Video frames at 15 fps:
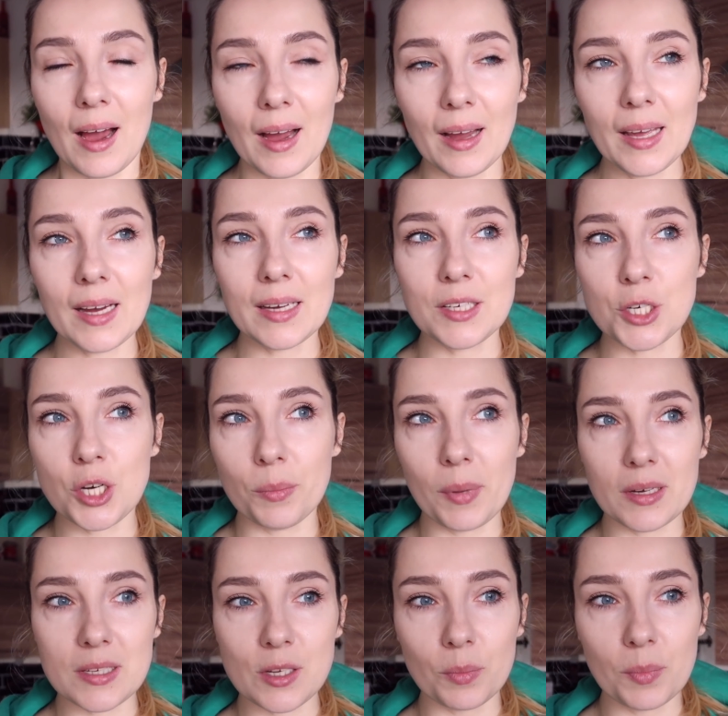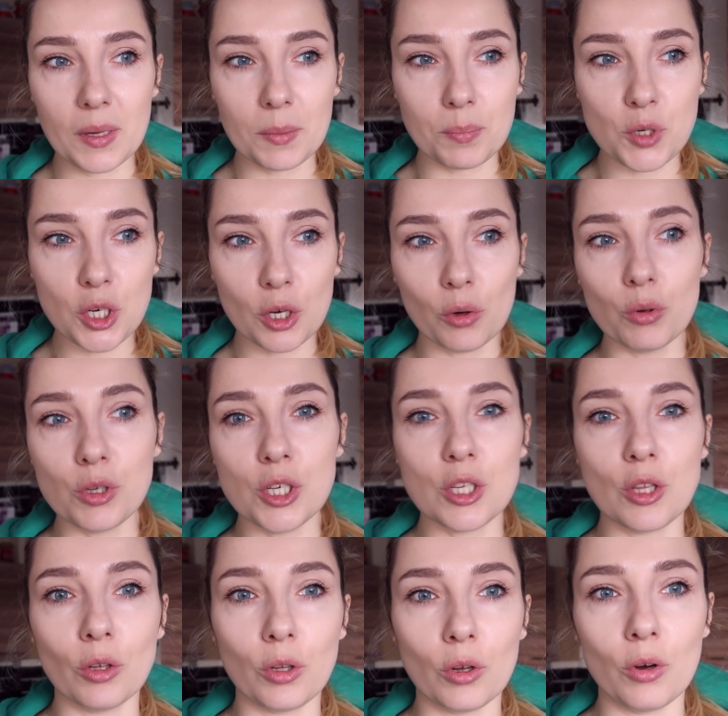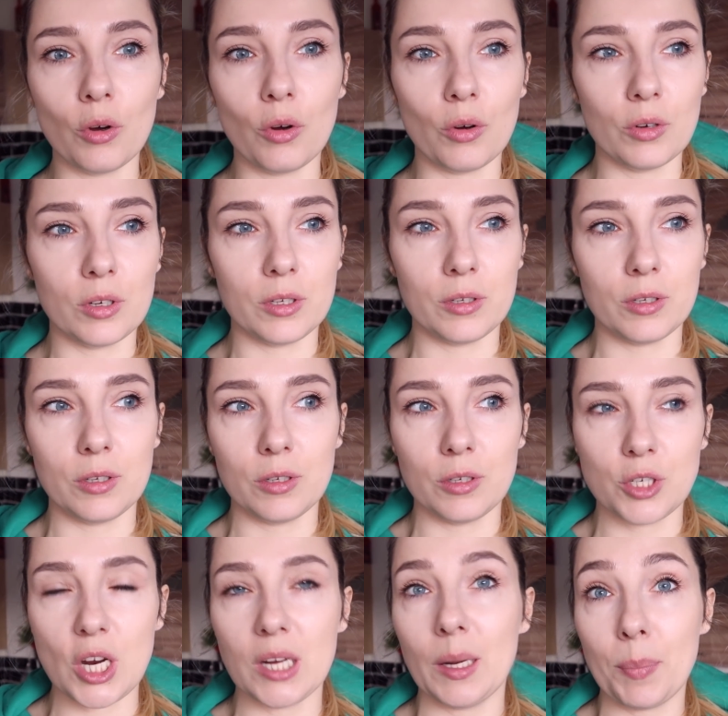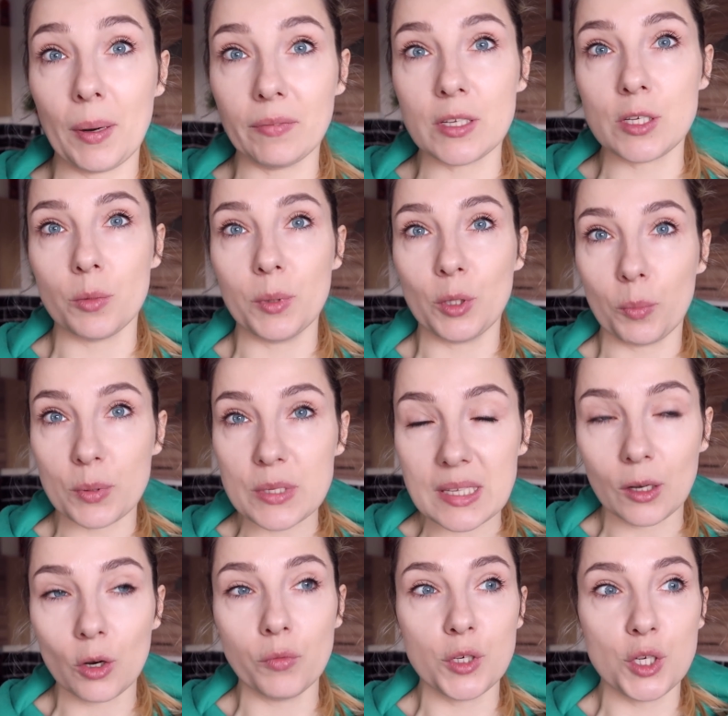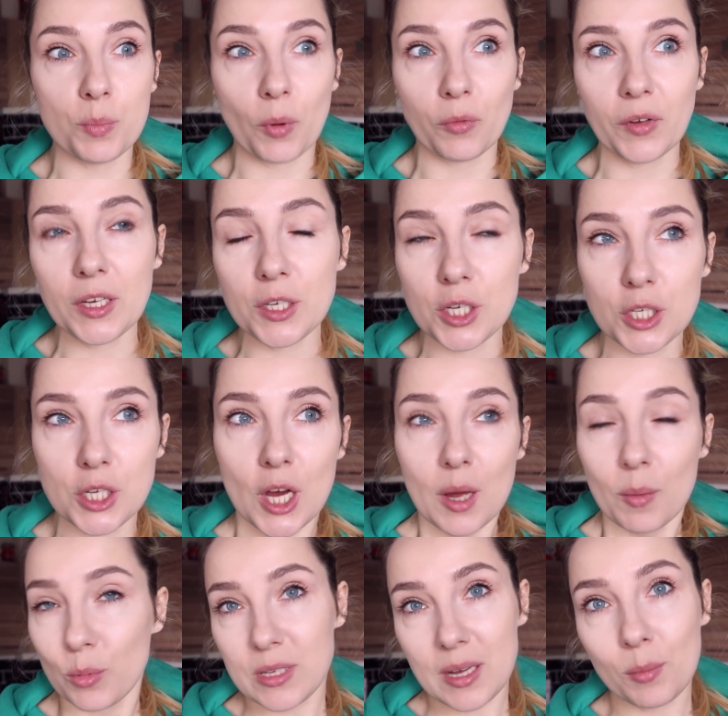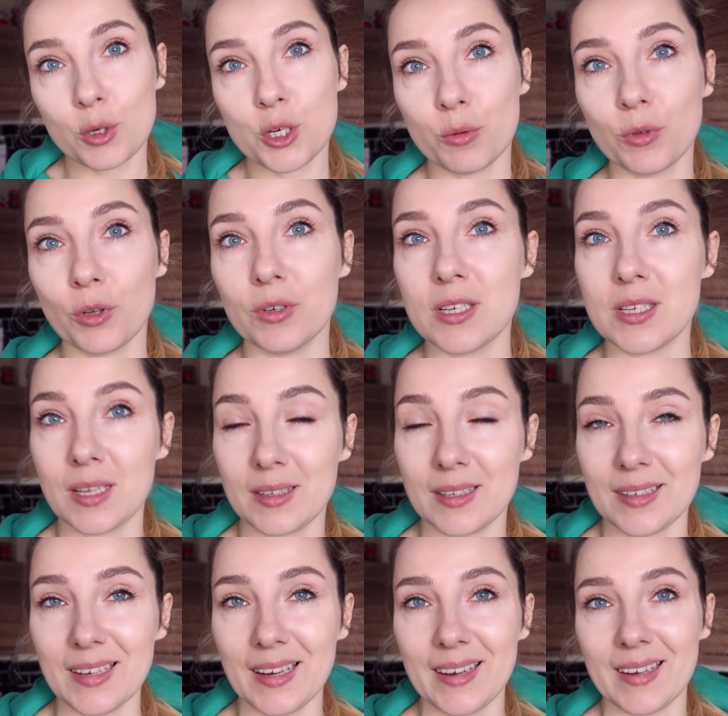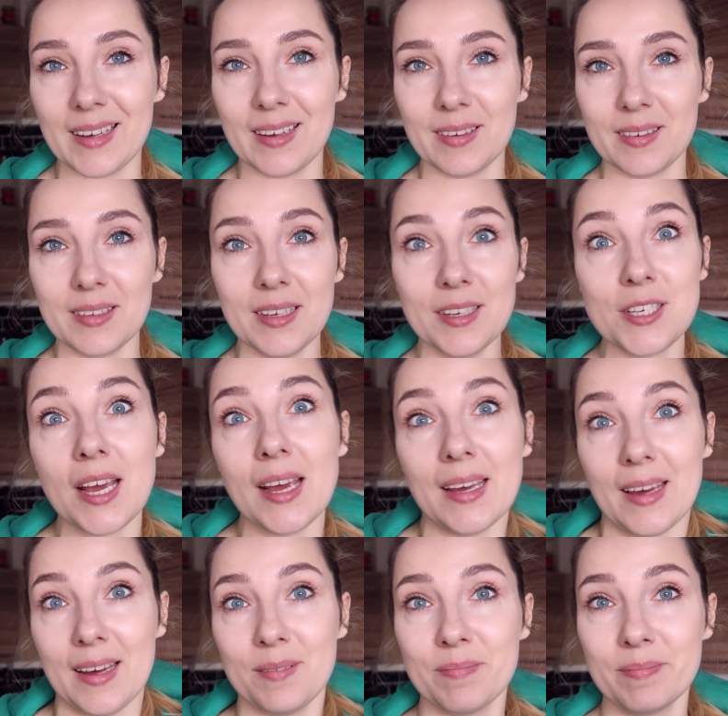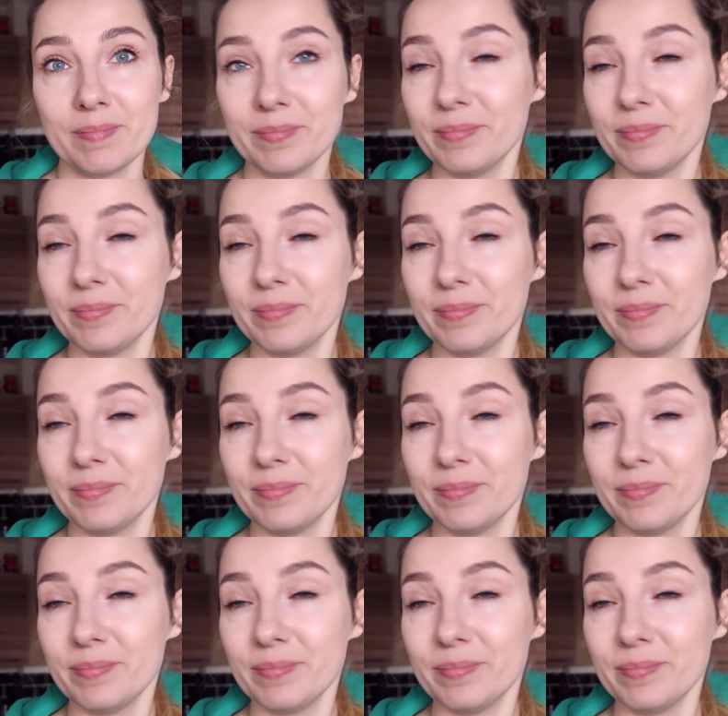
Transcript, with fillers: a jak trzeba sobie przykrócić, no to e, trzeba naprawdę sobie to postanowić i powiedzieć, bo samo się to niestety nie, nie dzieje.